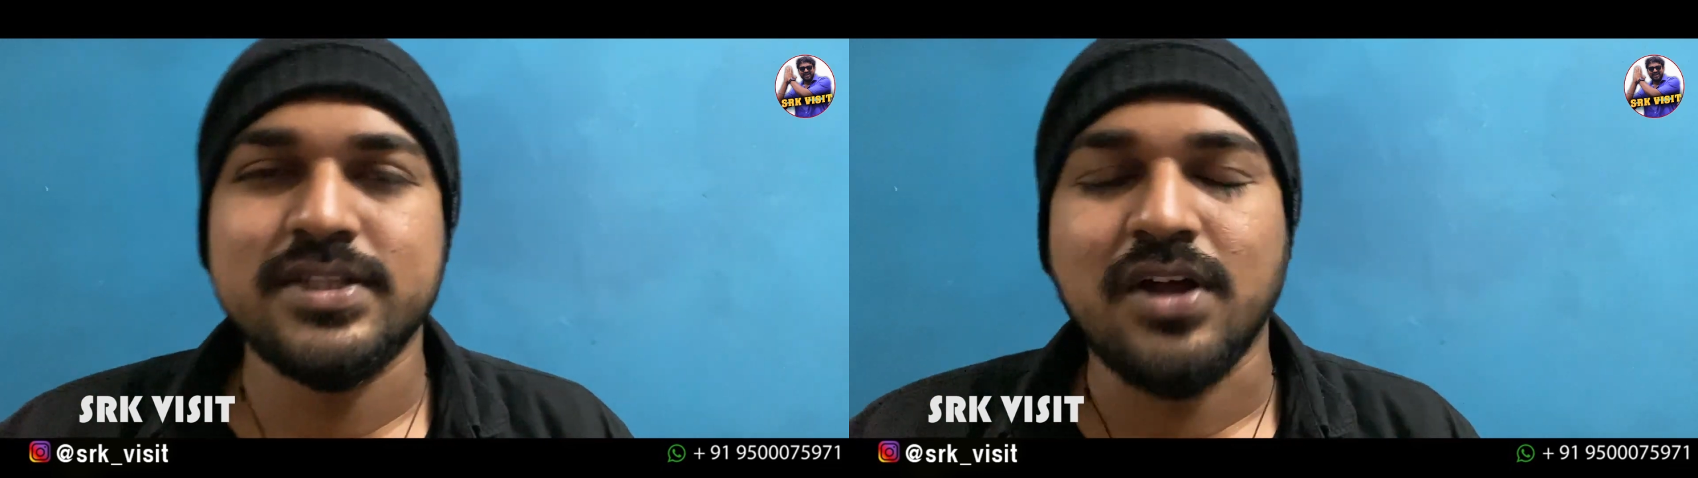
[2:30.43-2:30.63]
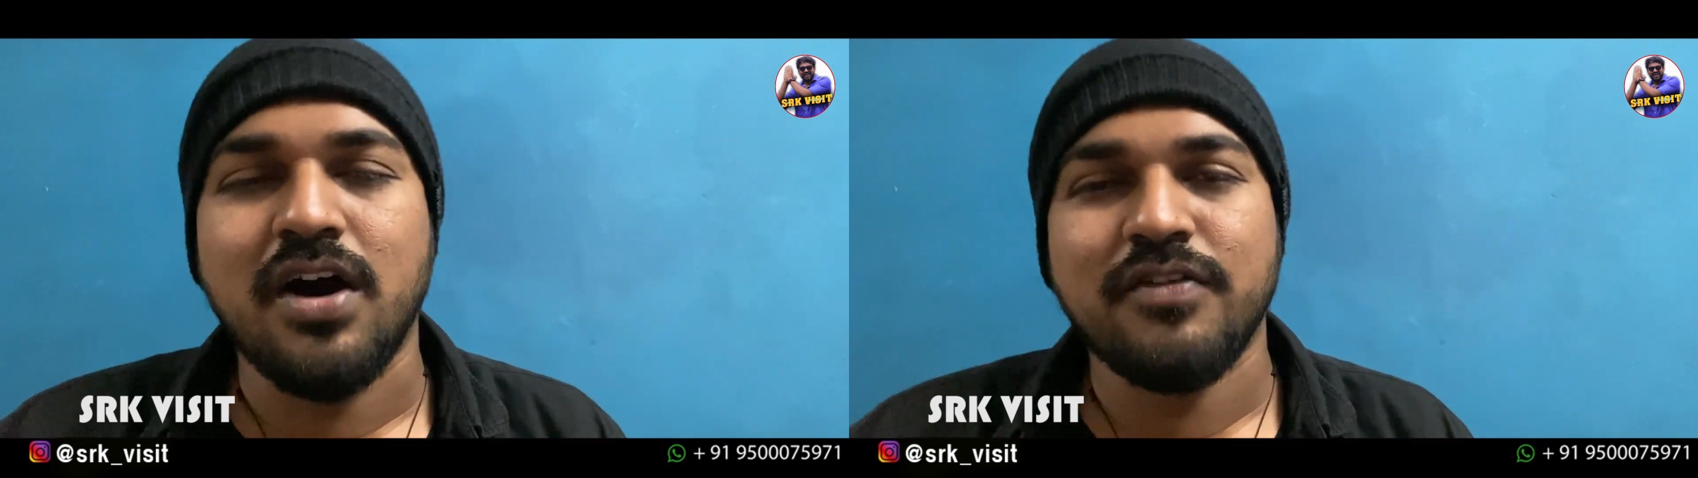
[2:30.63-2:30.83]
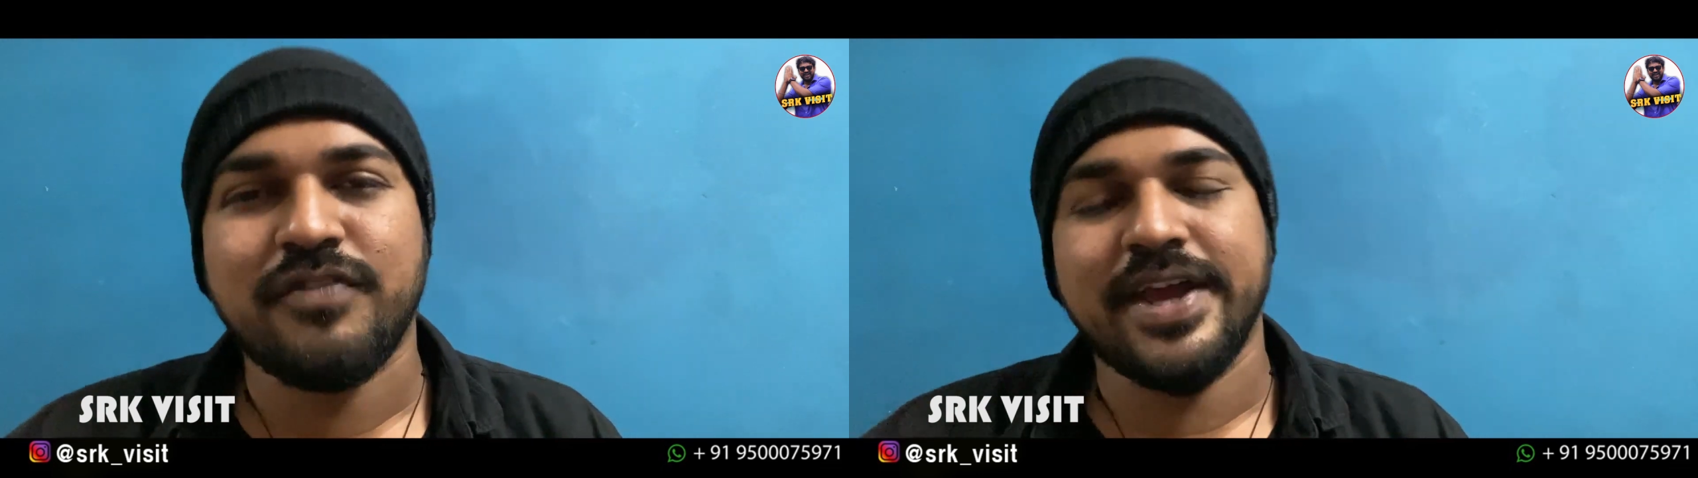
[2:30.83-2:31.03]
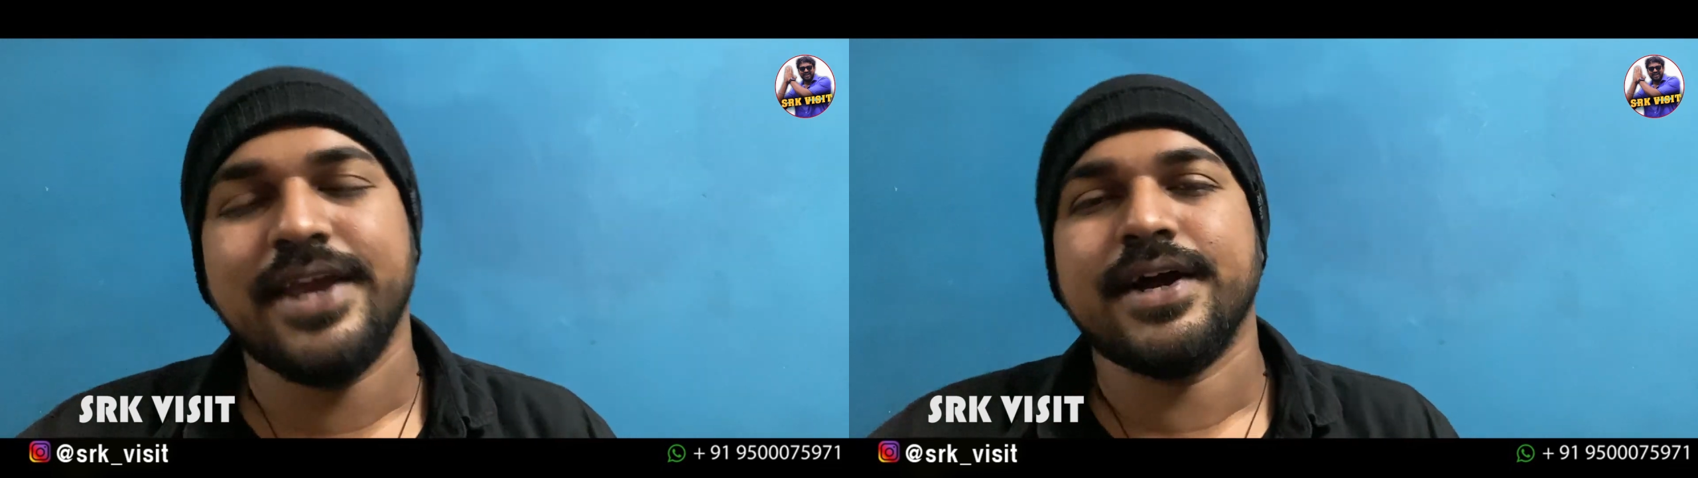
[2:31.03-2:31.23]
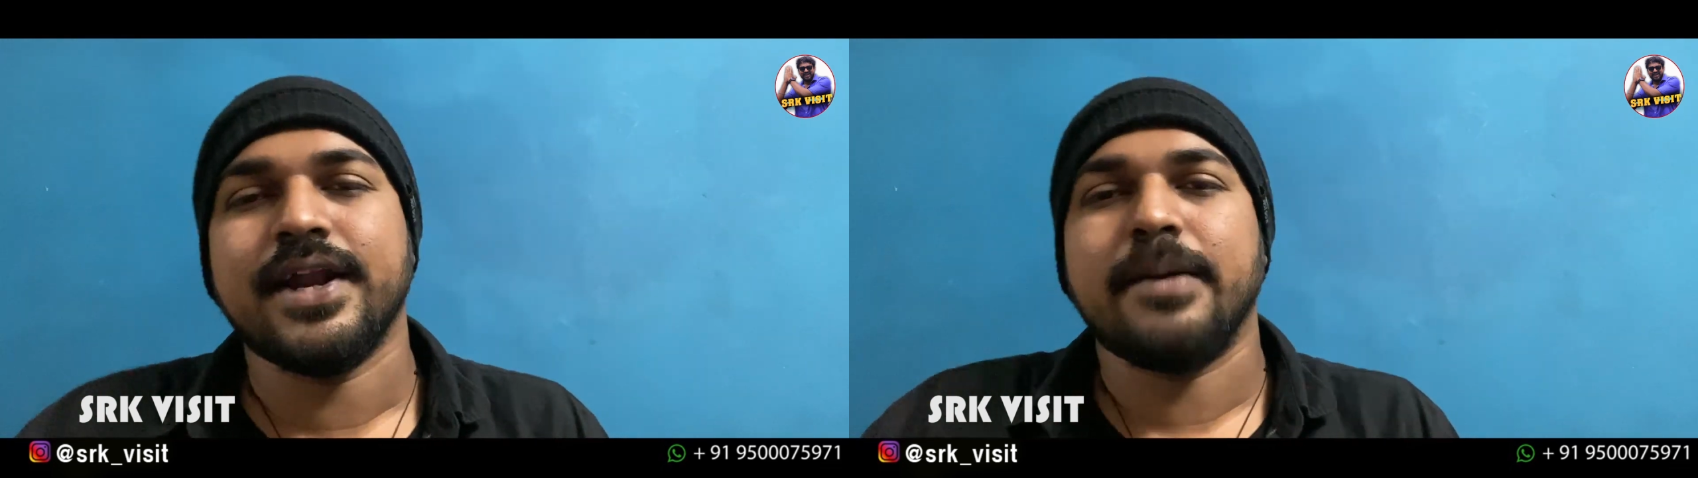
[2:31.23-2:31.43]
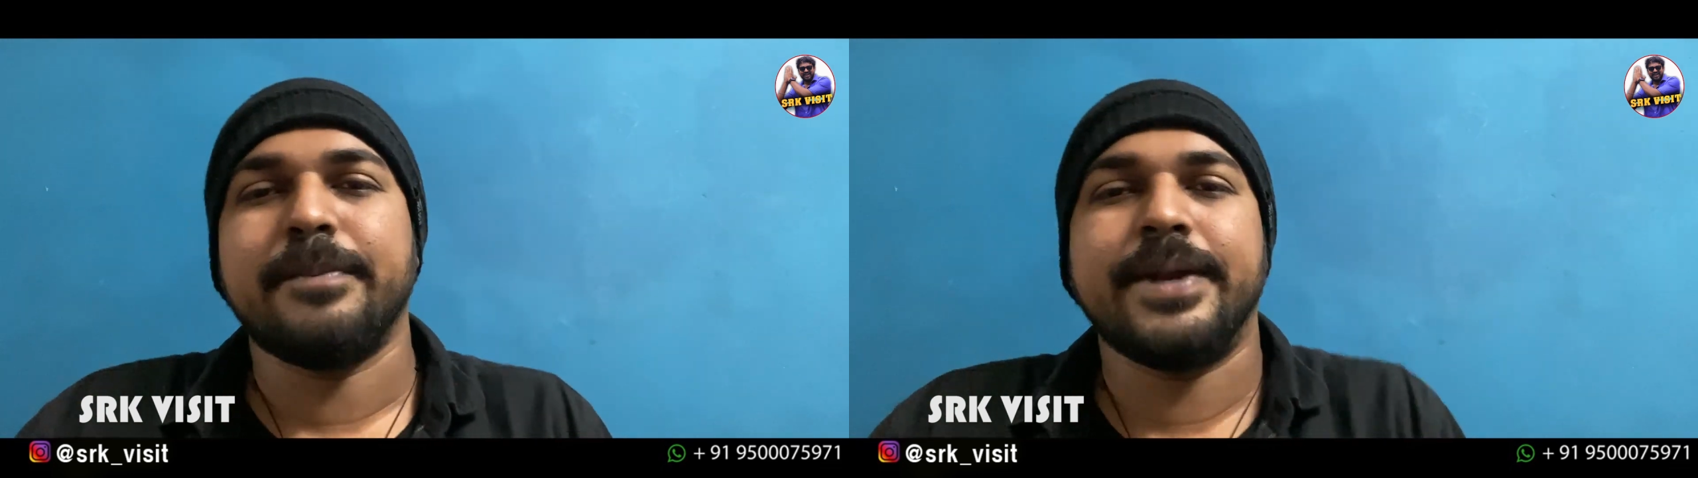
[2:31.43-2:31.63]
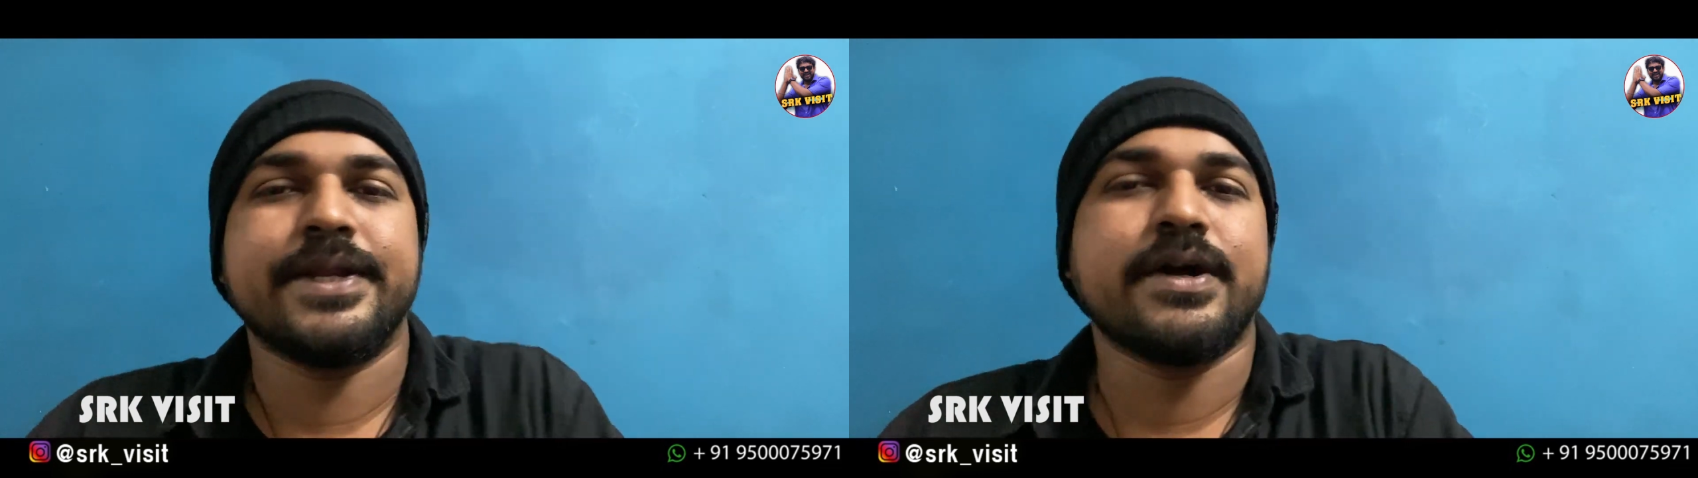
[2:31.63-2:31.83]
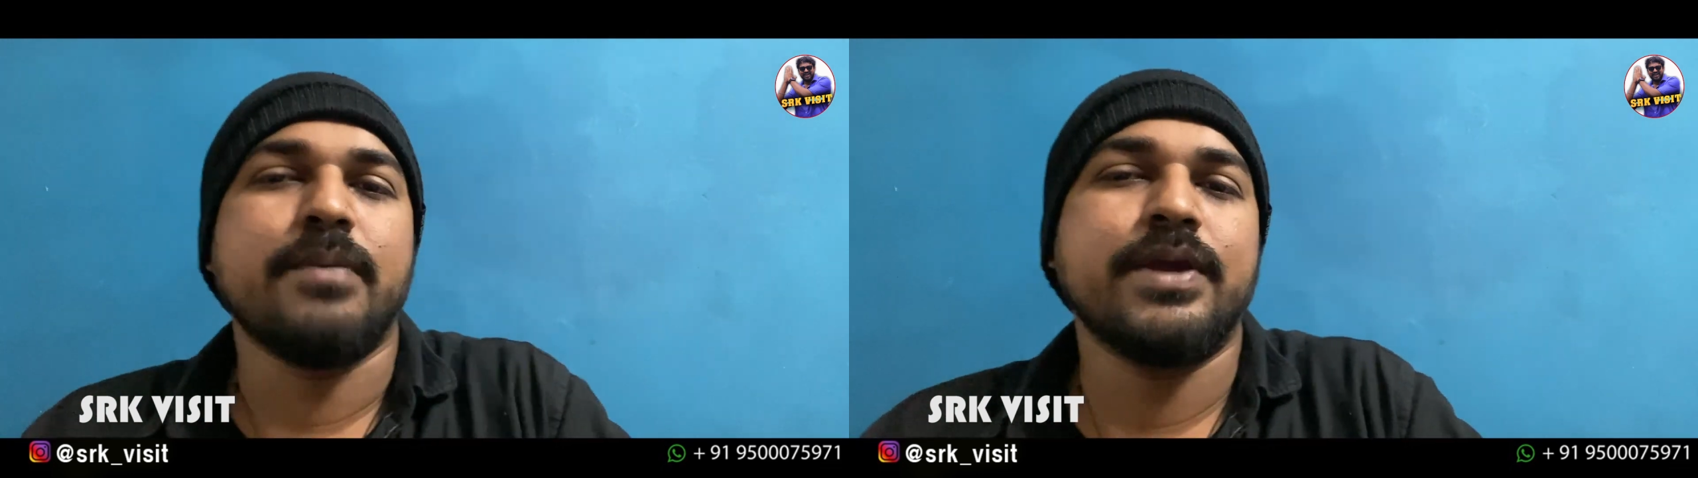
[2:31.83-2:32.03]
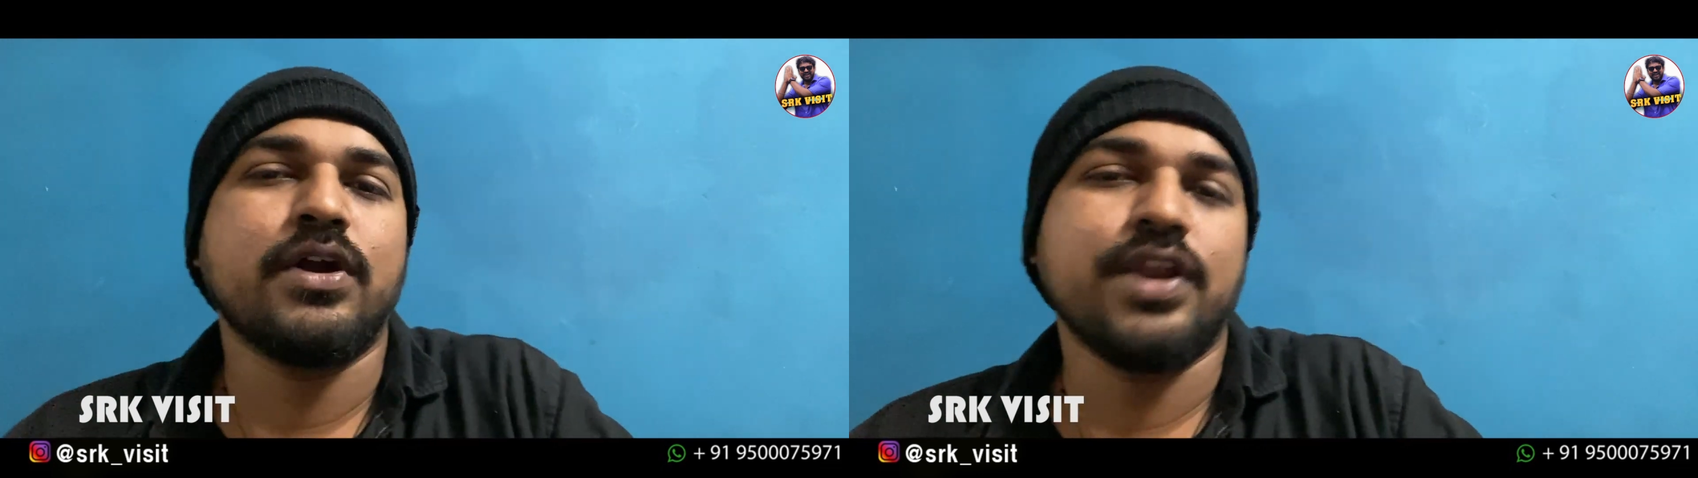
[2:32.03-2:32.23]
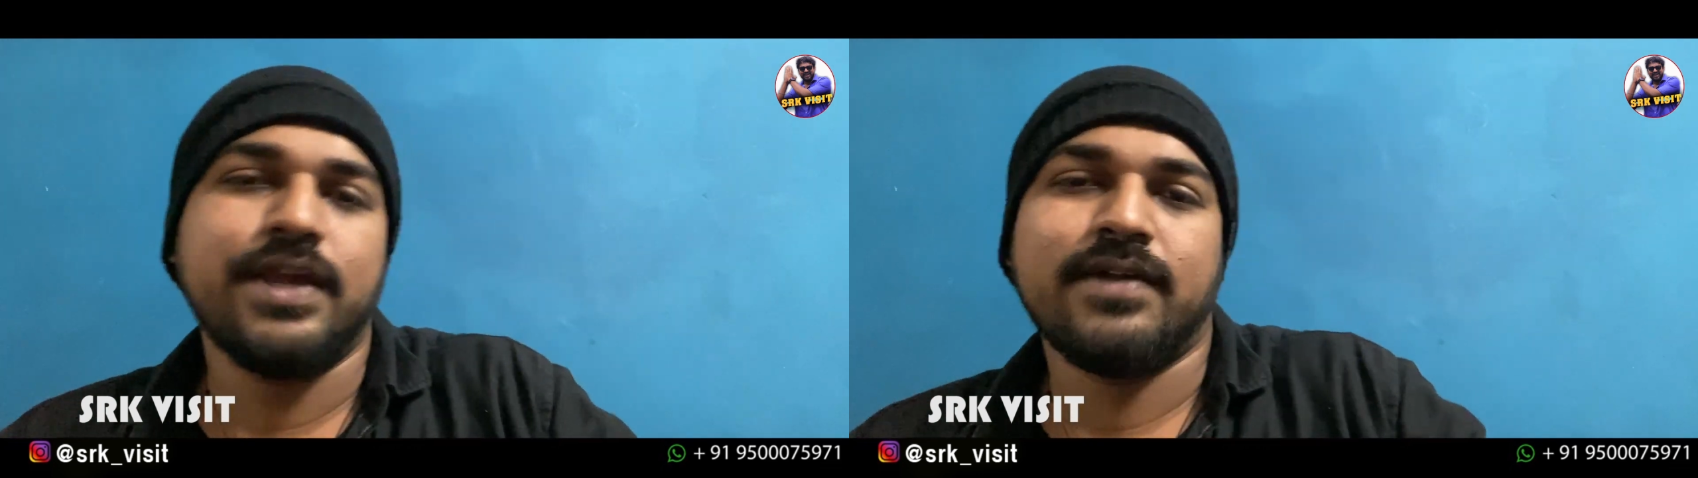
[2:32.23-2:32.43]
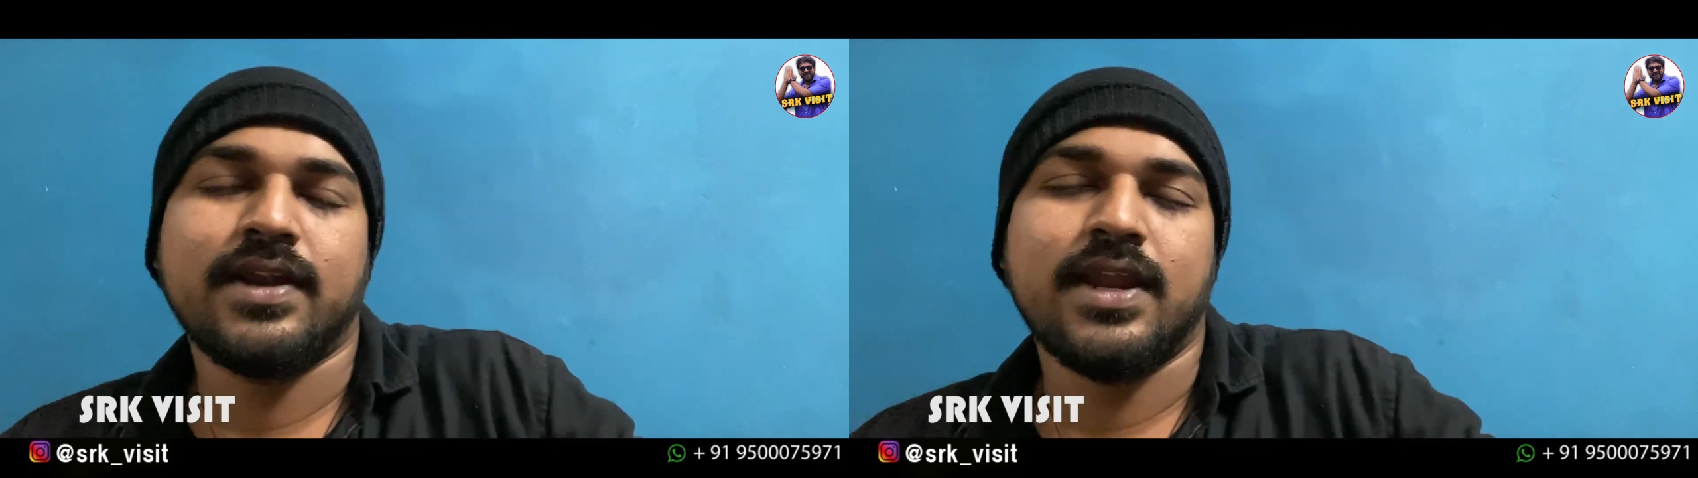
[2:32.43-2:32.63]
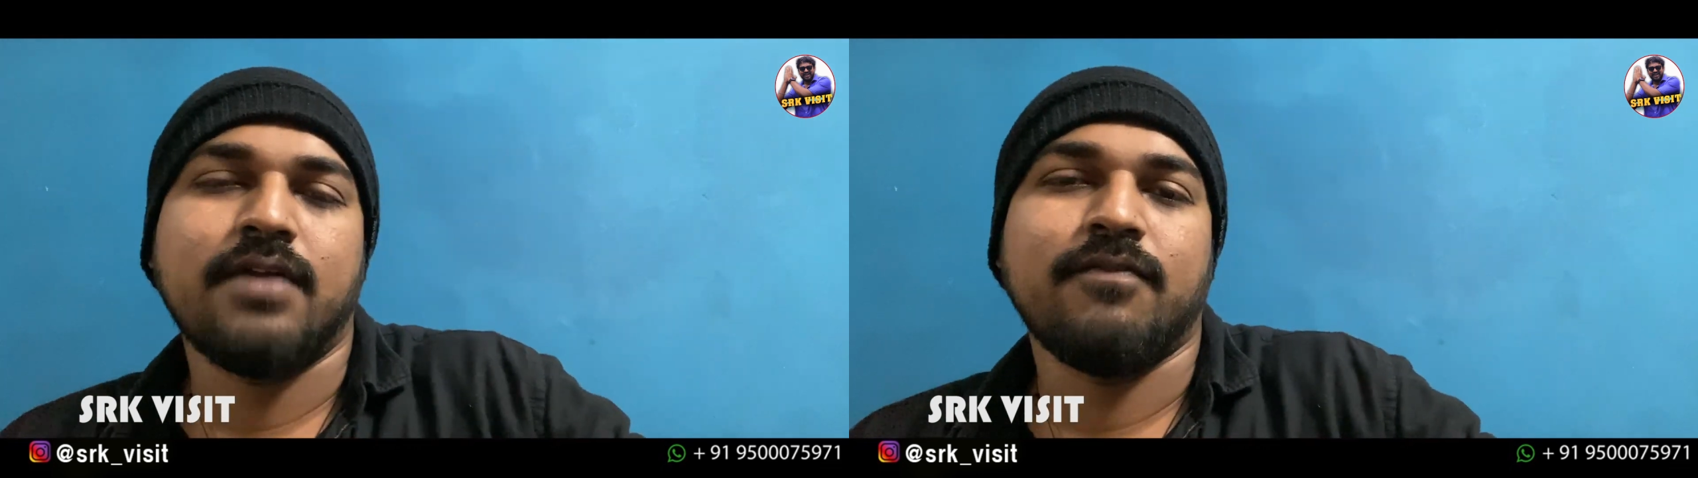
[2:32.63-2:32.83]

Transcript: தார் ஃபைவ்க்கான அப்டேட் காமிகான் ஈவெண்ட்